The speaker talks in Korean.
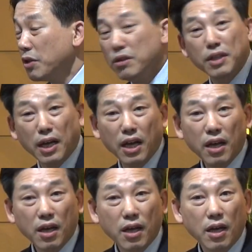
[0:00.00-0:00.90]

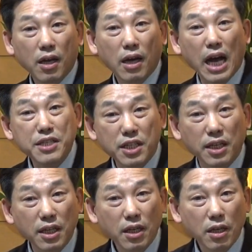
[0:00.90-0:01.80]
성경에
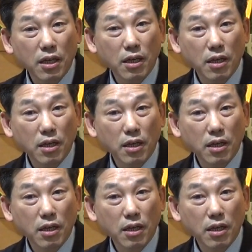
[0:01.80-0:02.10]
안식일이